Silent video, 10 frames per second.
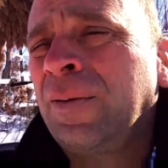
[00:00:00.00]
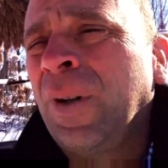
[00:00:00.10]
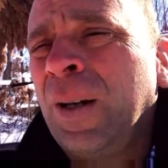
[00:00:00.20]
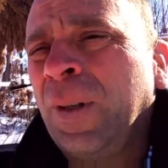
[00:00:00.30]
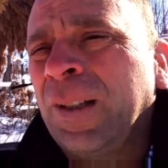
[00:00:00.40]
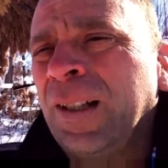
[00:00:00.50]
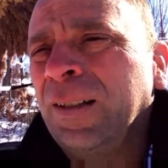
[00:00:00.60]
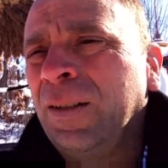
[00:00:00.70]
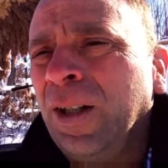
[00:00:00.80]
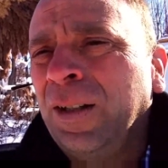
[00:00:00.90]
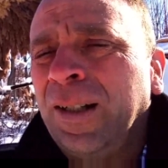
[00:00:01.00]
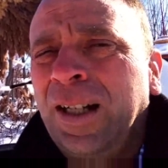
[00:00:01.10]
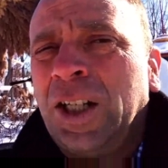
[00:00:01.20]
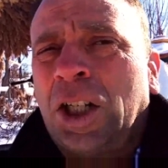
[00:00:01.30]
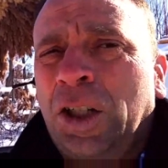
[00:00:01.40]
important d'aller
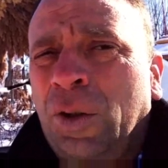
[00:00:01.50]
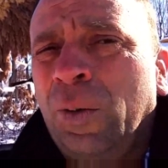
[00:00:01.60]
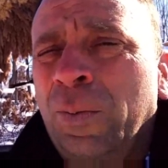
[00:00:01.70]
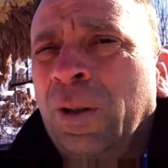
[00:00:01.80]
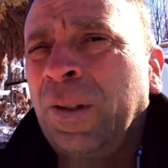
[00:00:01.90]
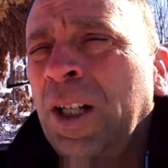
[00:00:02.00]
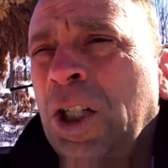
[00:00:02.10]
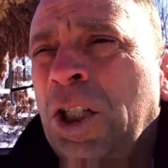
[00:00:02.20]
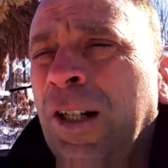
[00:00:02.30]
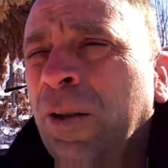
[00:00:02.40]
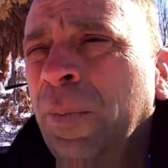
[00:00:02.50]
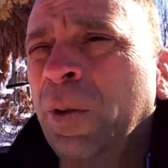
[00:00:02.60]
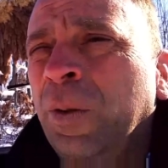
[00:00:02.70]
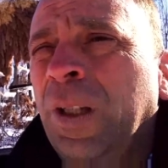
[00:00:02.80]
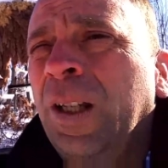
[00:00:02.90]
chercher tout le monde, d'aller chercher la
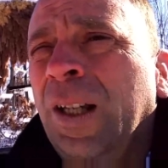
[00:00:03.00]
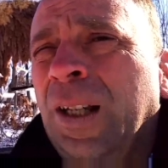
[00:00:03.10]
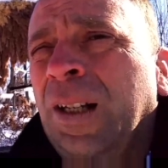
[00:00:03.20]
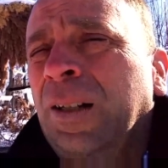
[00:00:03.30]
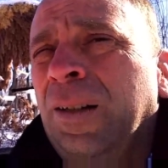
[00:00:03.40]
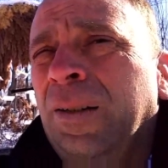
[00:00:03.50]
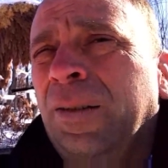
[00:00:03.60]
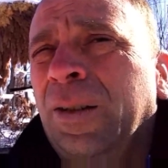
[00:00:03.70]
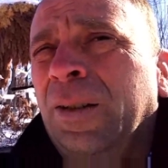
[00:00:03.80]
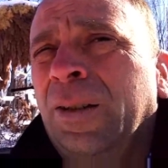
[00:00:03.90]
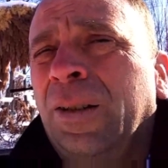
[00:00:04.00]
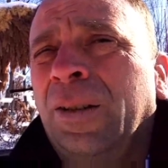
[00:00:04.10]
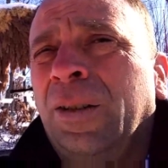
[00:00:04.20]
communauté, de,